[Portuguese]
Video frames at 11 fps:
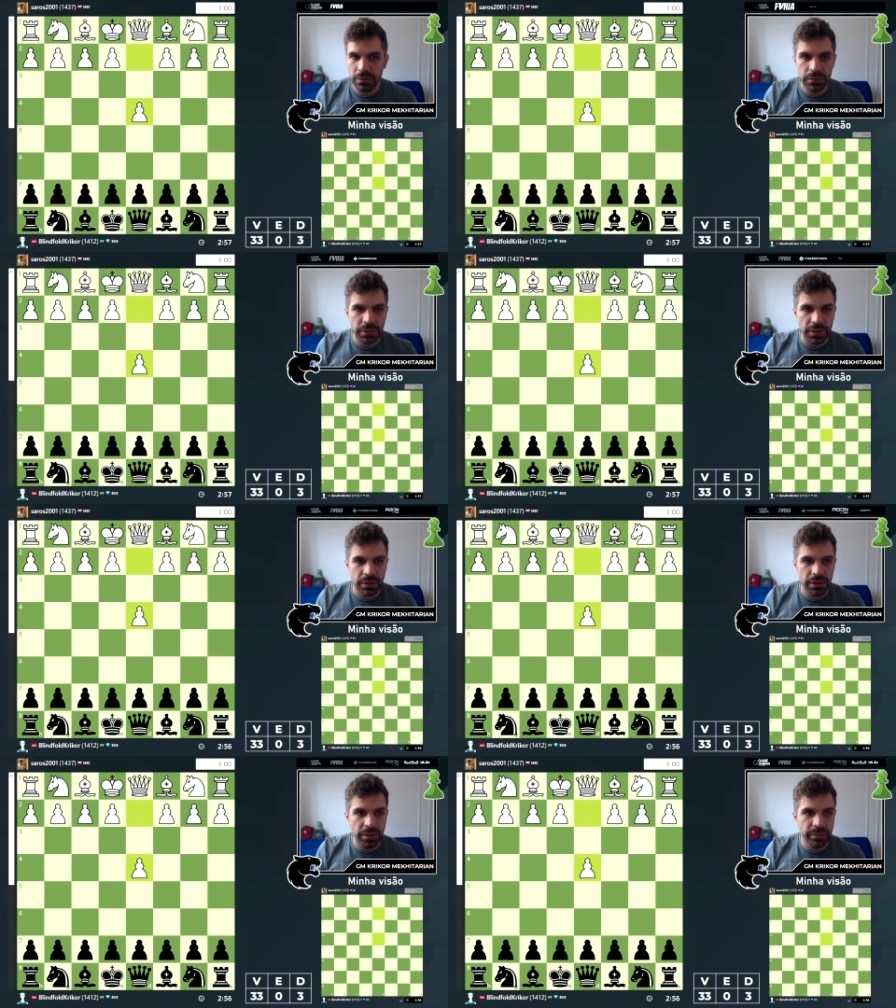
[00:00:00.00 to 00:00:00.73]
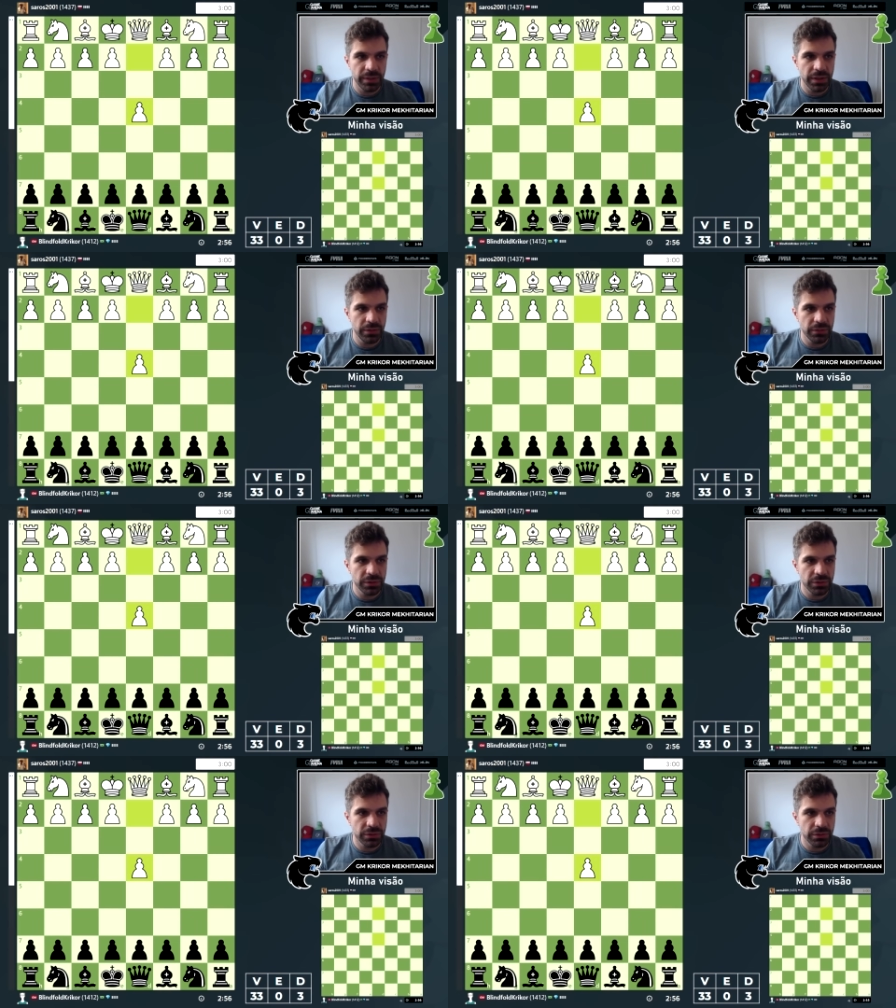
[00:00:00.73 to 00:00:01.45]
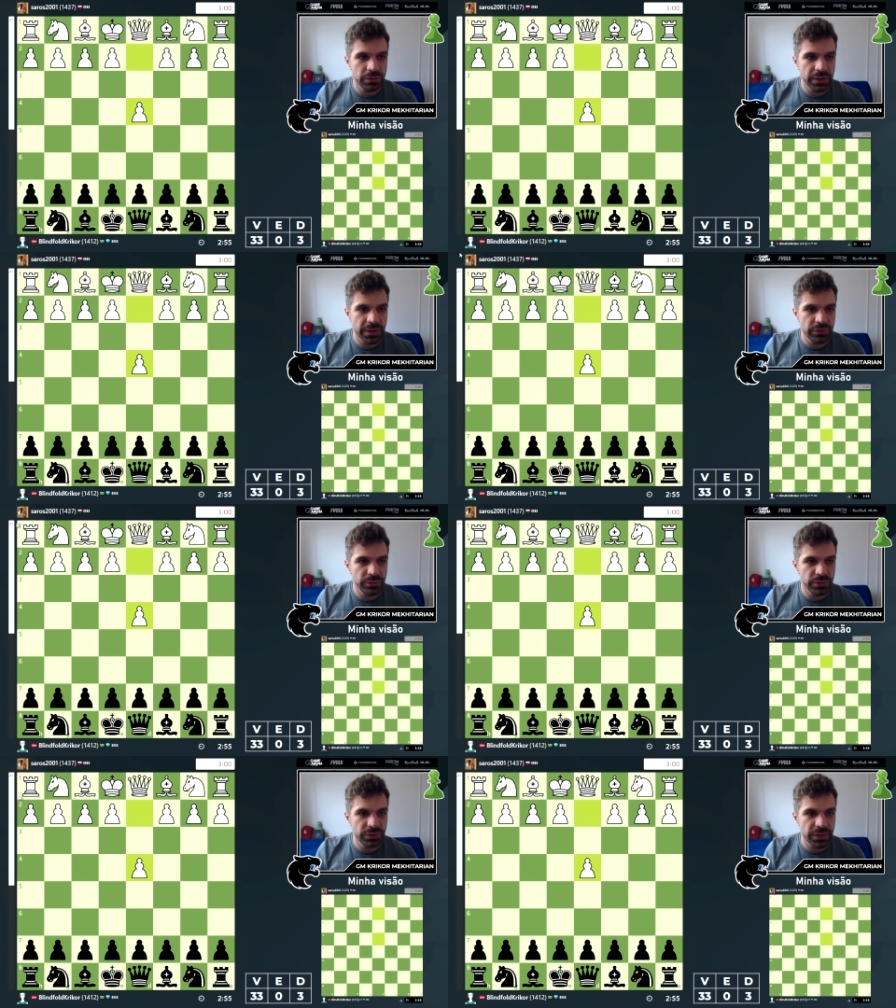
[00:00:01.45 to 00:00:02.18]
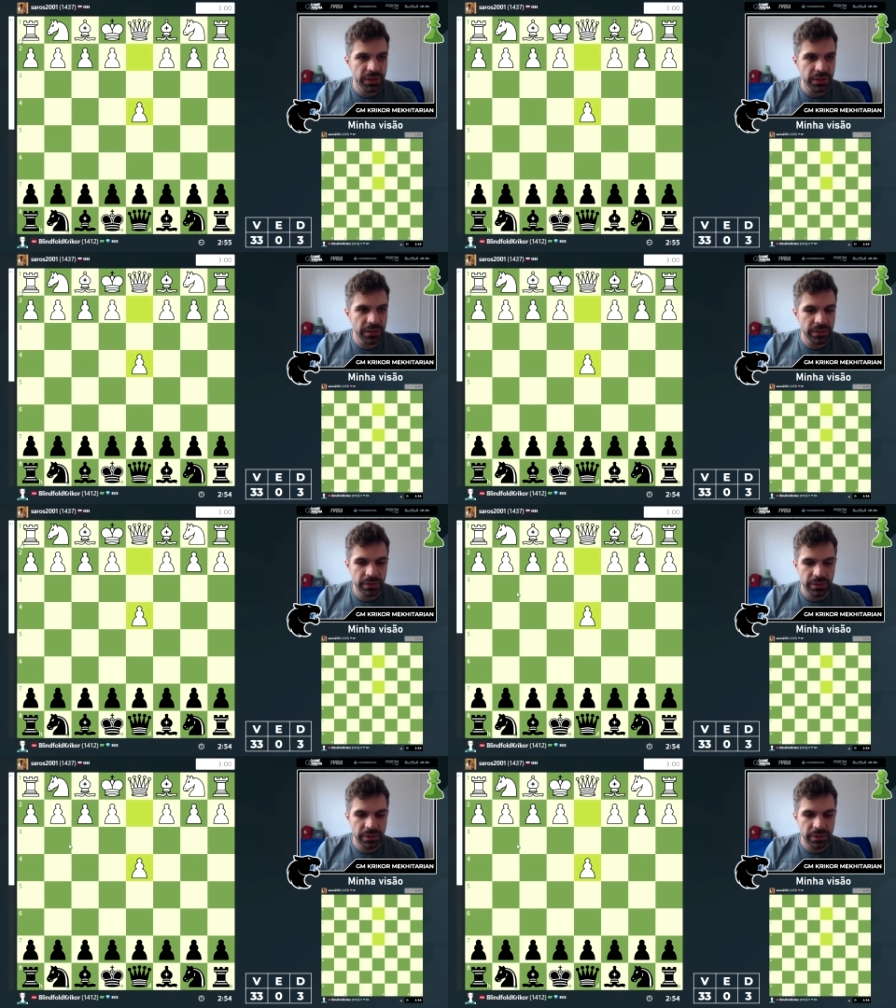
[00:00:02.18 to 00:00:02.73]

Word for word: Tá, abriu. Deixa eu colocar no mudo aqui.